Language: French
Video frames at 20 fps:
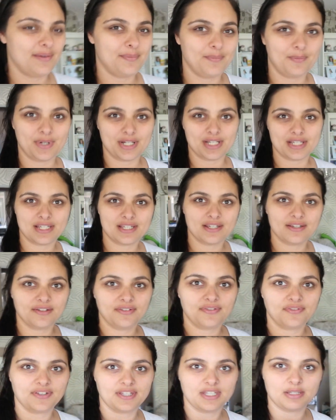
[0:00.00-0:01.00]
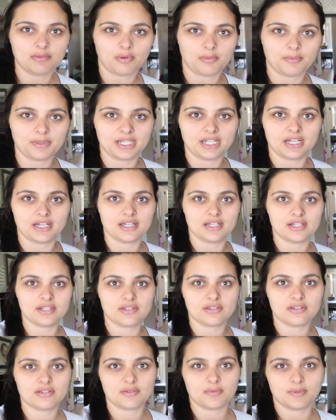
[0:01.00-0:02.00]
Moi j'ai fini mon
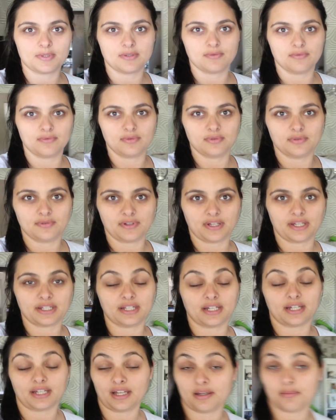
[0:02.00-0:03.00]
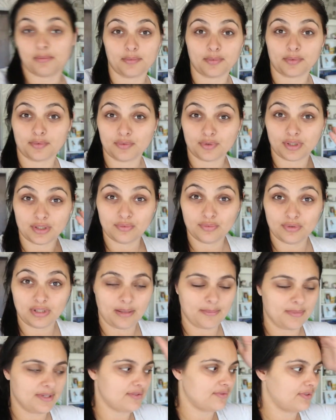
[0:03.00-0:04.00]
ménage, je sais pas si vous le verrez derrière mais bon en tout cas toute
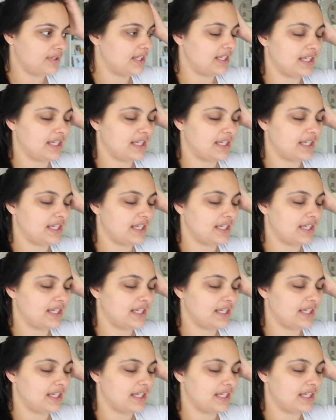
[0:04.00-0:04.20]
la maison est